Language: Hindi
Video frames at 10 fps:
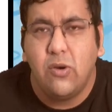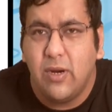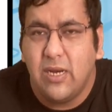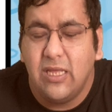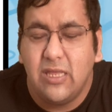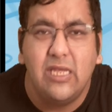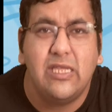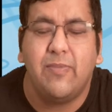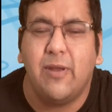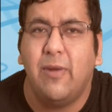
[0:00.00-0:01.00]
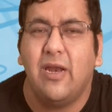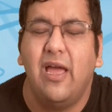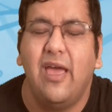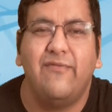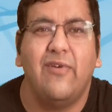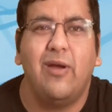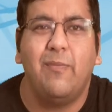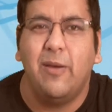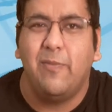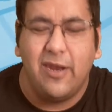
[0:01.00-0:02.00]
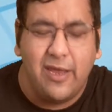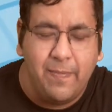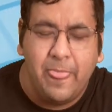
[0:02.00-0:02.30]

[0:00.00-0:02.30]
23 सितंबर का एफएम का पेपर है